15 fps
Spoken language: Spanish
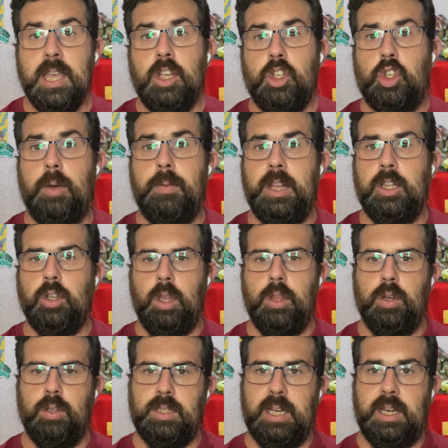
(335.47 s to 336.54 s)
Sobre
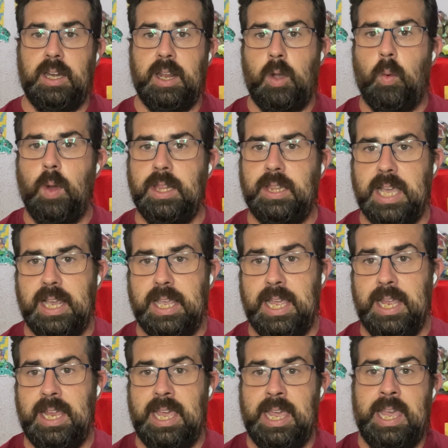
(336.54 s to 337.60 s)
todo, tener en cuenta
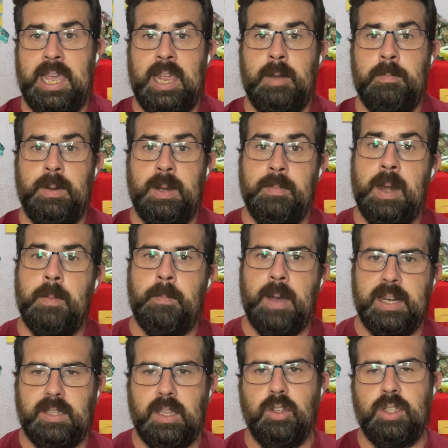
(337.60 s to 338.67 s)
que el primer
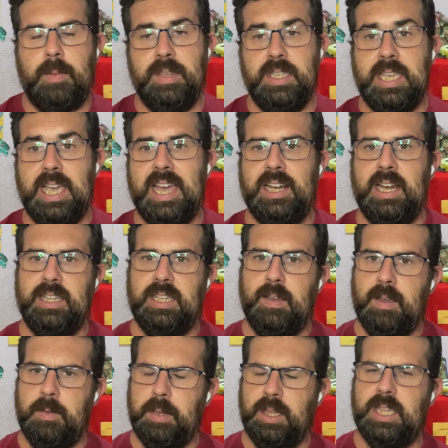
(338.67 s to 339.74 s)
partido también llega
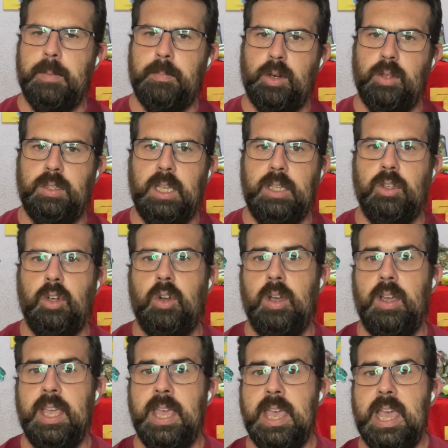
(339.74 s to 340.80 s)
relativamente prontito,
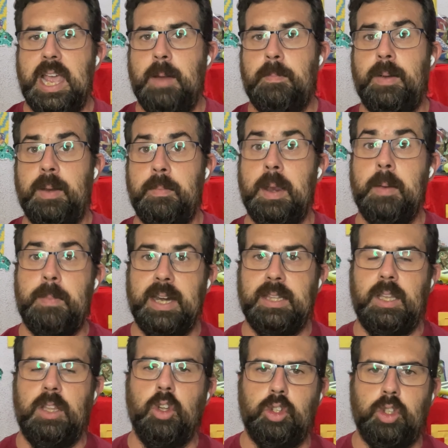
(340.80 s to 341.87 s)
con el primer
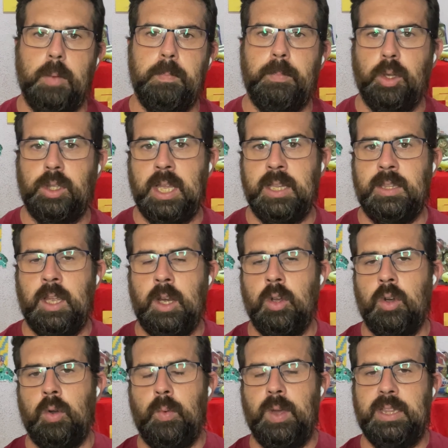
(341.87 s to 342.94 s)
partido top potente,
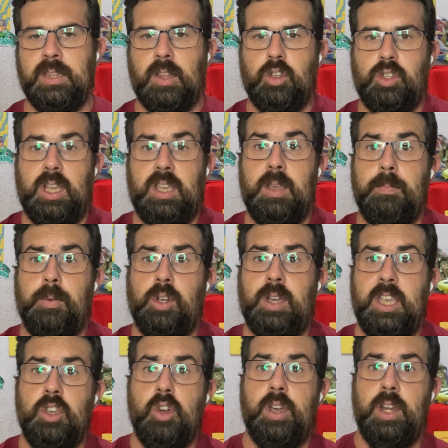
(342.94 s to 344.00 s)
¿no? O entre dos equipos
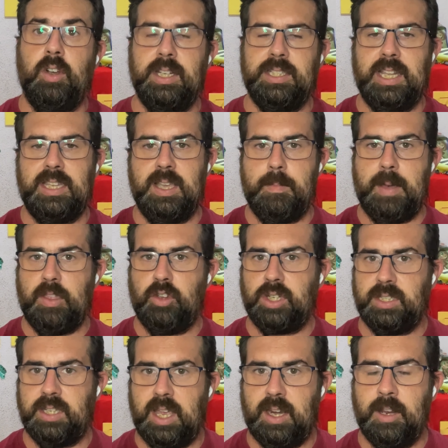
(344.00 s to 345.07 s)
que yo creo que están llamados a
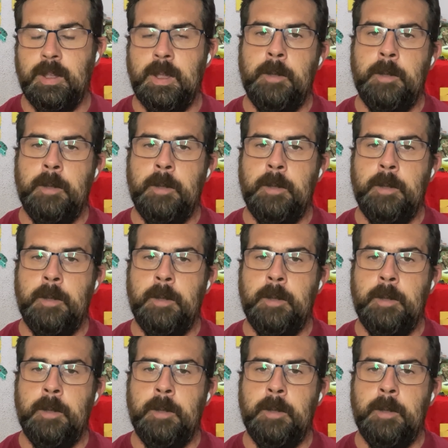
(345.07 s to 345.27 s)
ser